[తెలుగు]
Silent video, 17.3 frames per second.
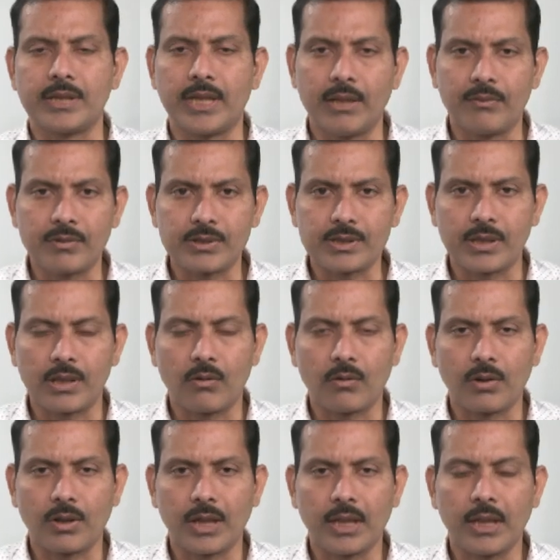స్టే ఇన్వెస్టెడ్గా
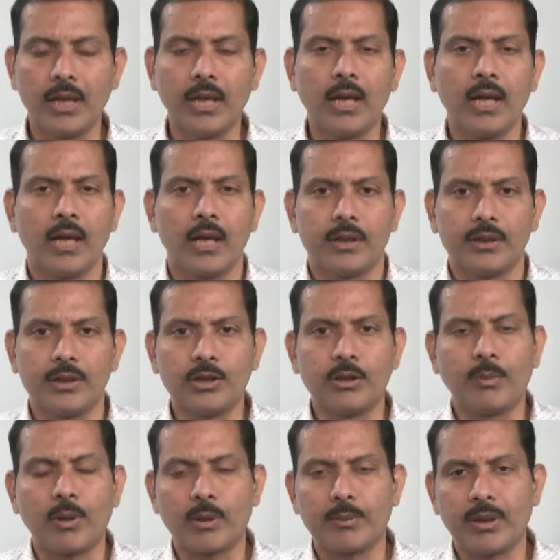ఉండండి
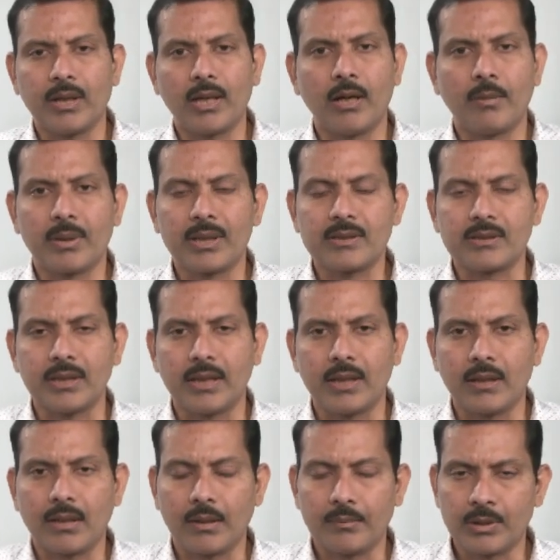దీంతోపాటు మీరు గమనిస్తే
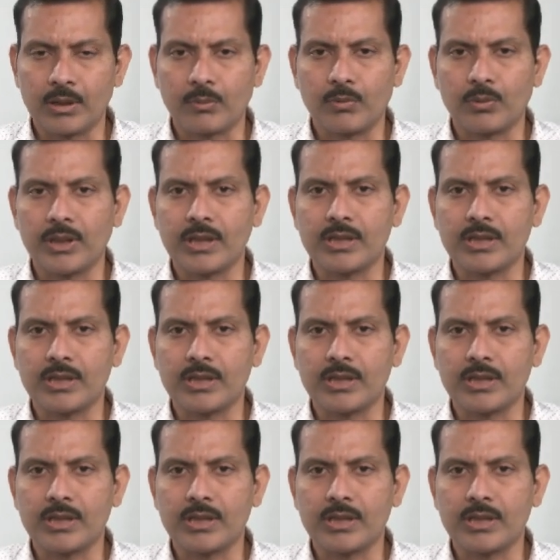ఇంతకుముందు